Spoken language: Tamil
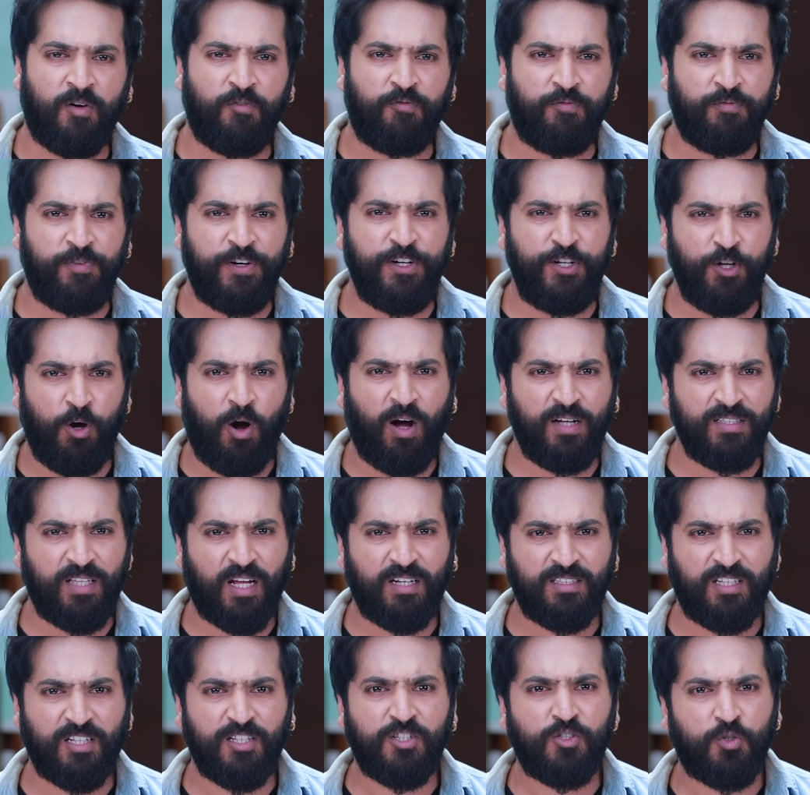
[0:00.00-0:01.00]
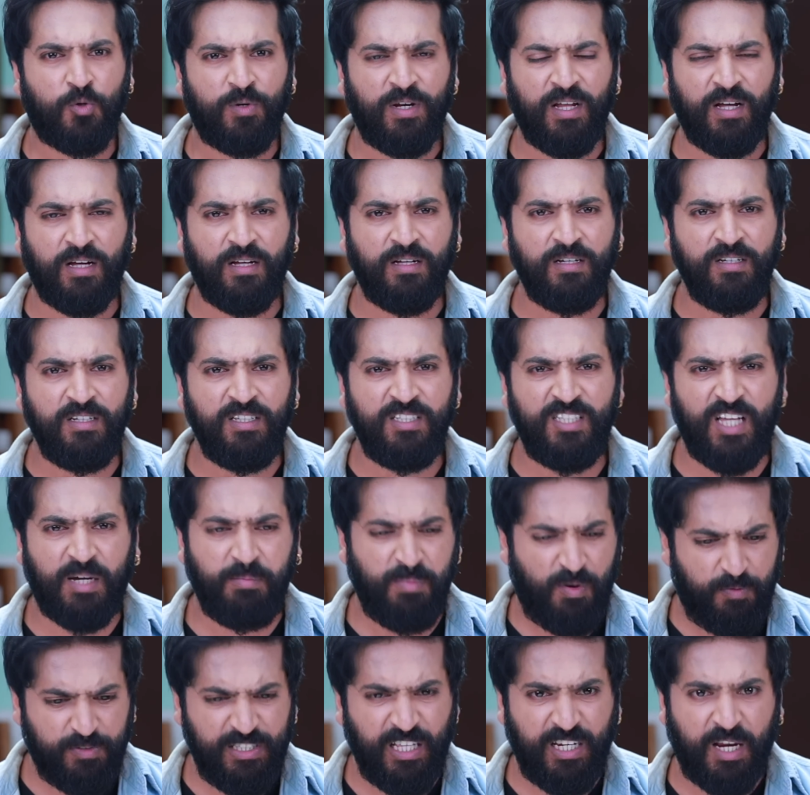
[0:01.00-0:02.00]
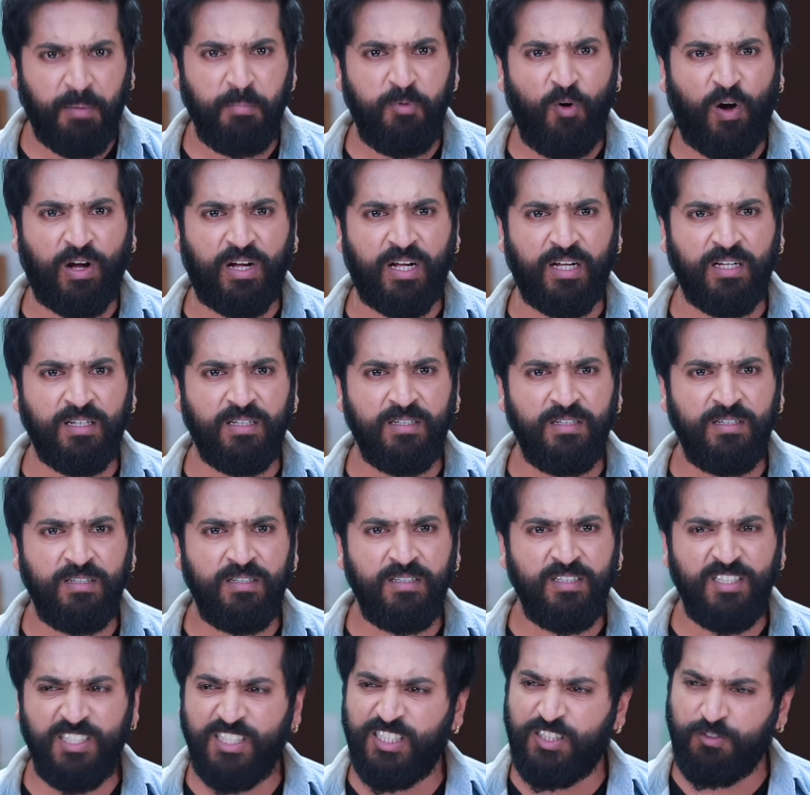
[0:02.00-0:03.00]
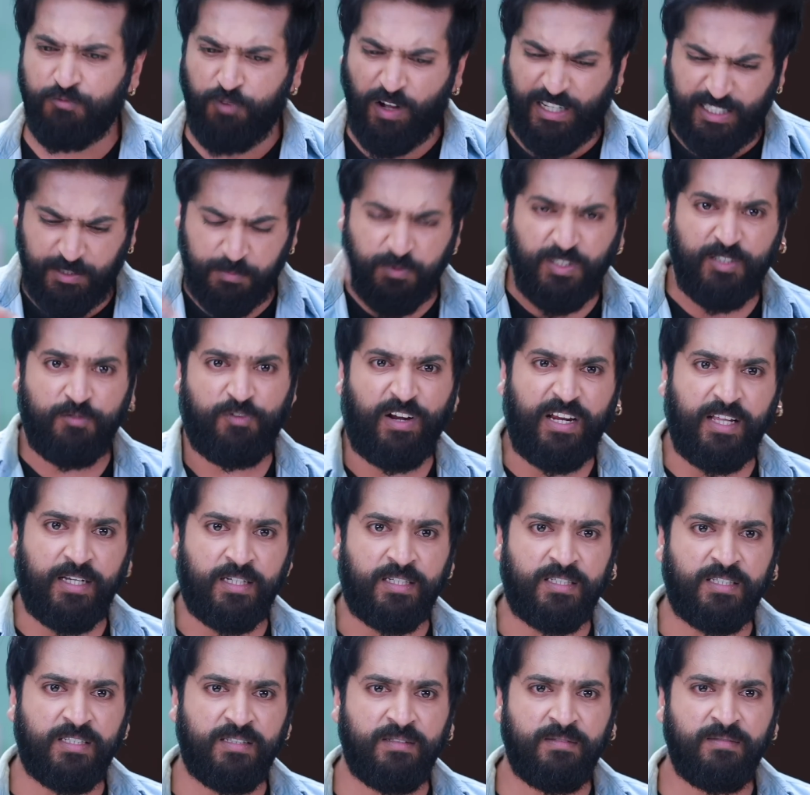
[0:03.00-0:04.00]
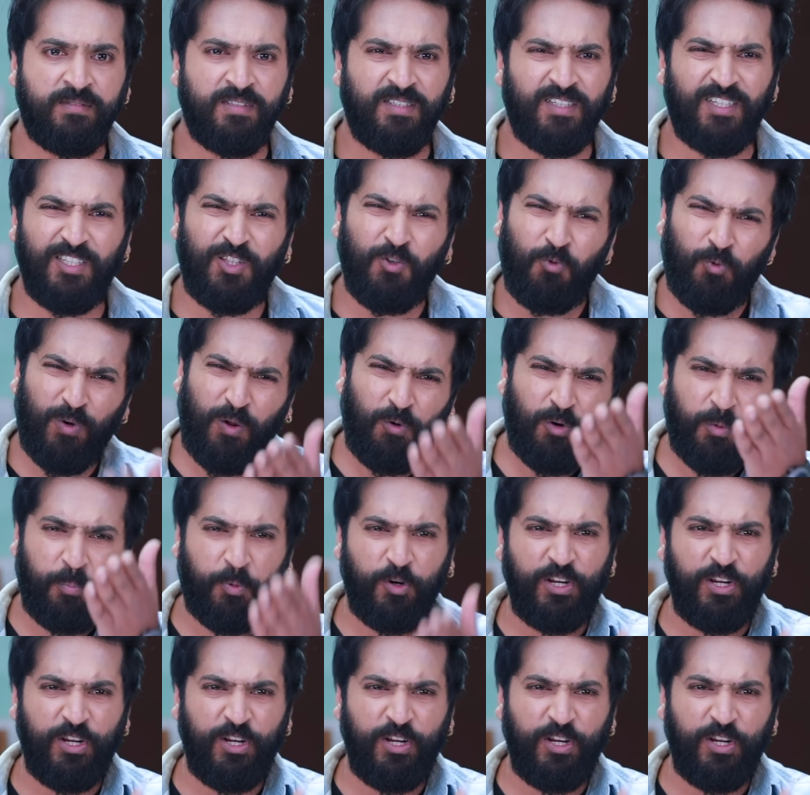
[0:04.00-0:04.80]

அவ வீடியோ ஆதாரத்தோட சொன்னா எங்க அம்மாவை அதை நம்புவாங்க இது வாசிக்கு விரிச்ச பல இது கூட